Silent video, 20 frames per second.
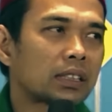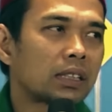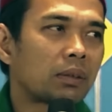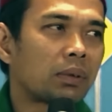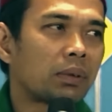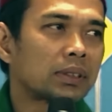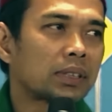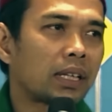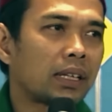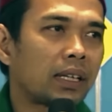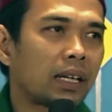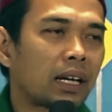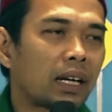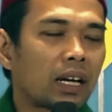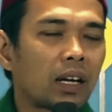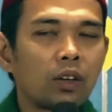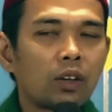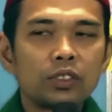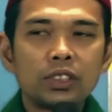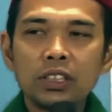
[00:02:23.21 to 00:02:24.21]
sama
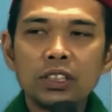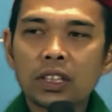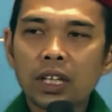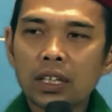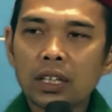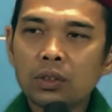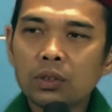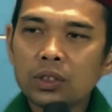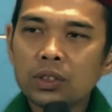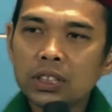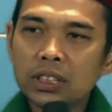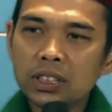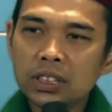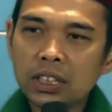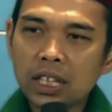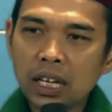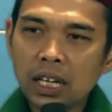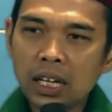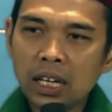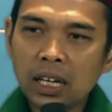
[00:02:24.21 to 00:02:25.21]
sayang?" Kalau cinta itu
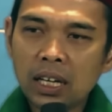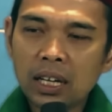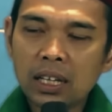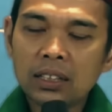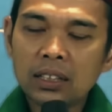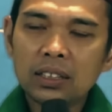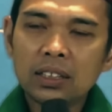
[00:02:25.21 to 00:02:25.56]
cinta,